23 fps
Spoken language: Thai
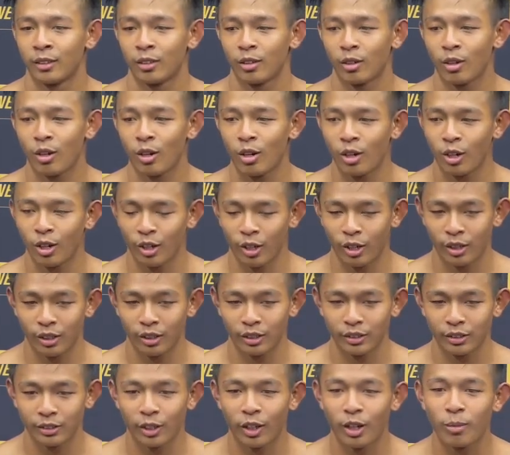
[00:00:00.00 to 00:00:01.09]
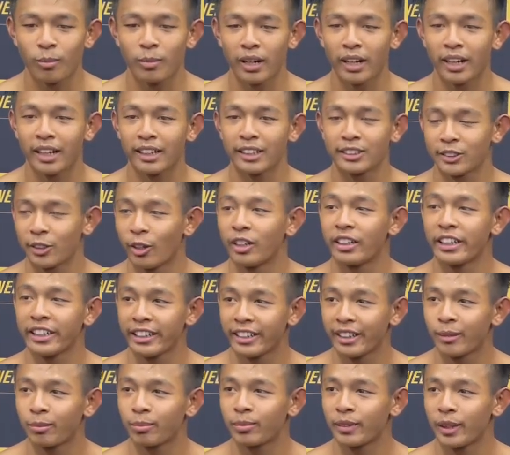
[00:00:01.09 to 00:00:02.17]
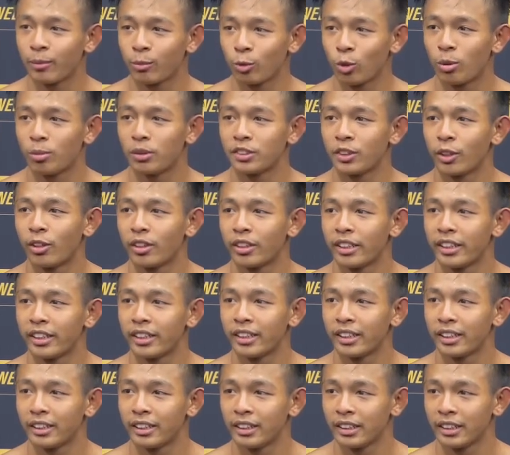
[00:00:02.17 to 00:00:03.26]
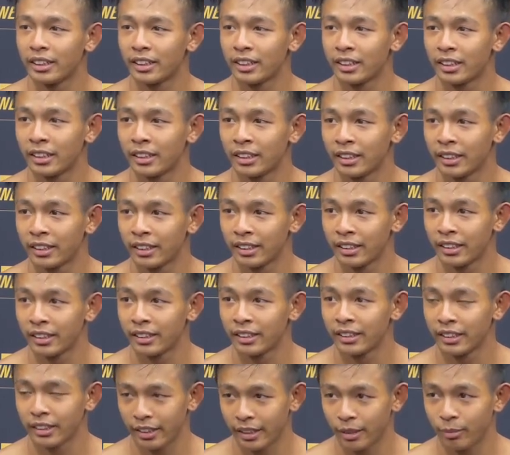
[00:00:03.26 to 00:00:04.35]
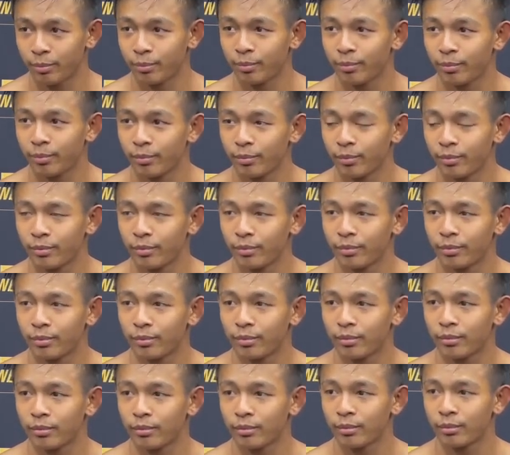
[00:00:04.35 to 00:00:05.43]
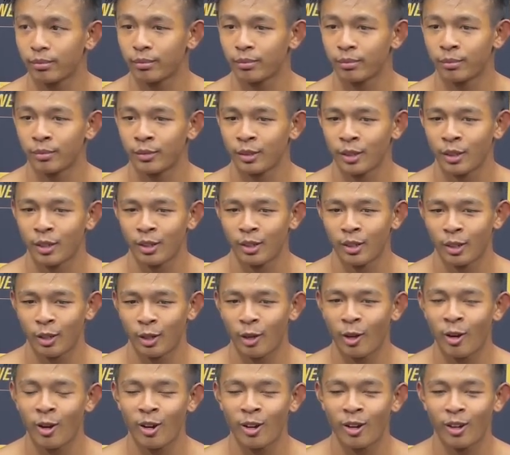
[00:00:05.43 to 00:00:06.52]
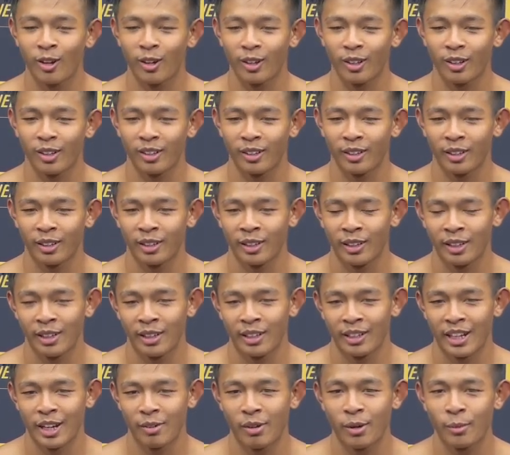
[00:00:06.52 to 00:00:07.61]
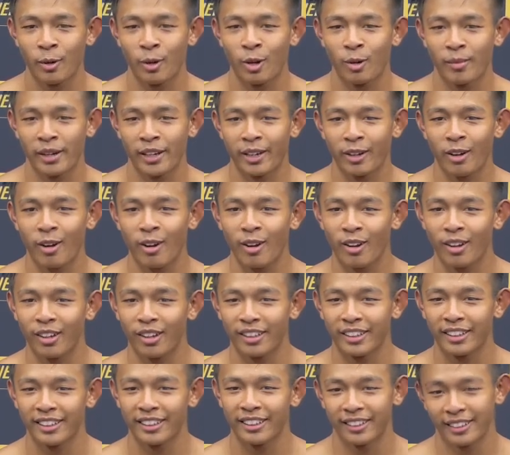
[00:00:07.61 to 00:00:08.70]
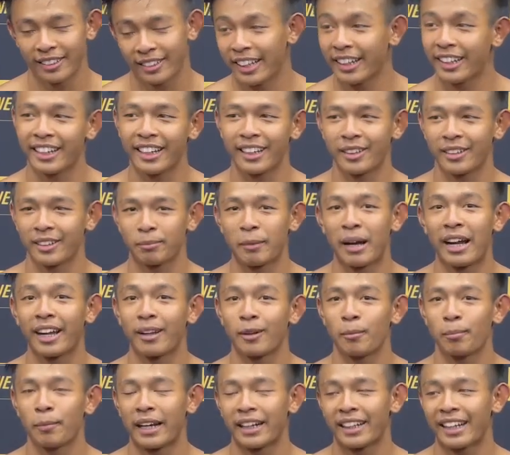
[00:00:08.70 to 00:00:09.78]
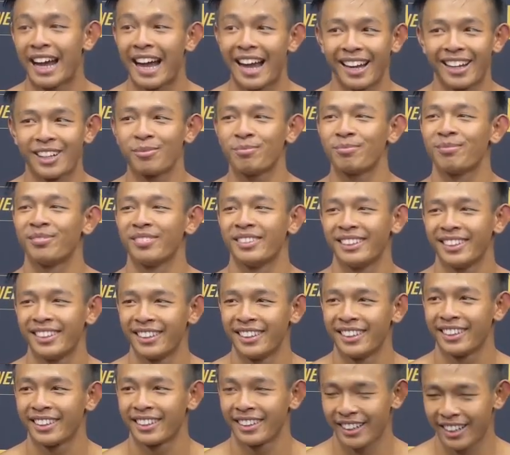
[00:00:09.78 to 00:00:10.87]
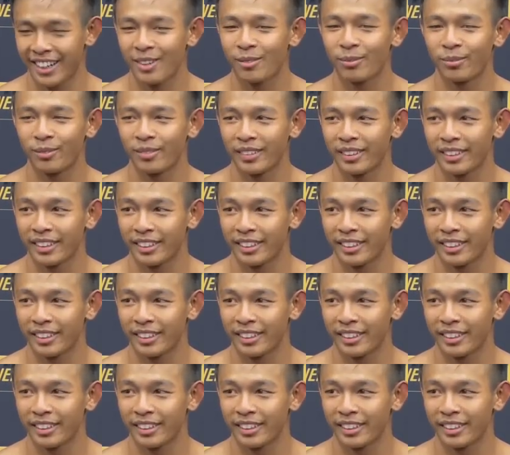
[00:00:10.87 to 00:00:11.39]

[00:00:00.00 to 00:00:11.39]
ก็ซ้อมมาสองอาทิตย์ครับเตรียมตัวมาสองอาทิตย์สองอาทิตย์ครับ พอไหมฮะก็ถามว่าพอไหมก็กันปานกลางครับปานกลางนะฮะ